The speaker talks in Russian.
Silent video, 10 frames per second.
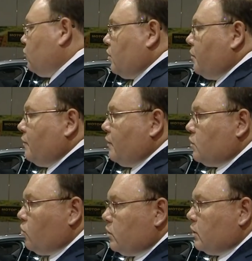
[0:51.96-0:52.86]
многом
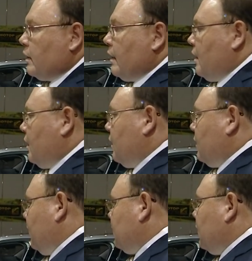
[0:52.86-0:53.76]
превосходит
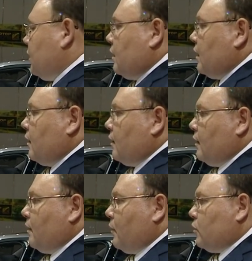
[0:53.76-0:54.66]
э, аналоги
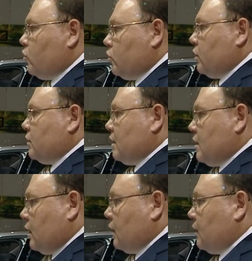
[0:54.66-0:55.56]
э, по той же
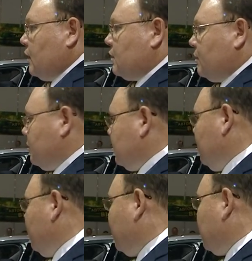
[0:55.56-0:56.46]
цене. На самом
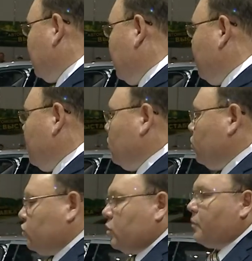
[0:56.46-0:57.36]
деле мы предлагаем
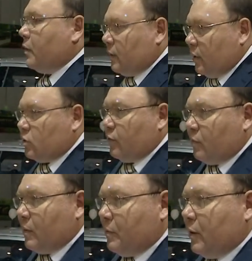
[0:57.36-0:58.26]
лучшую комплектацию
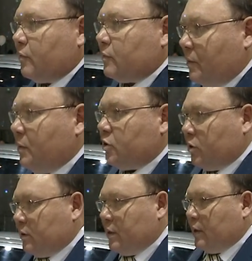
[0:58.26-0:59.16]
автомобилей за
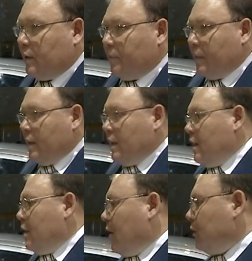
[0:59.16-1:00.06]
меньшие деньги.
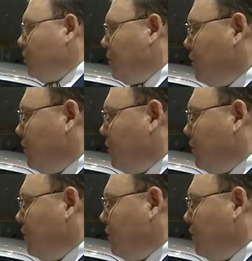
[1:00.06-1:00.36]
Особое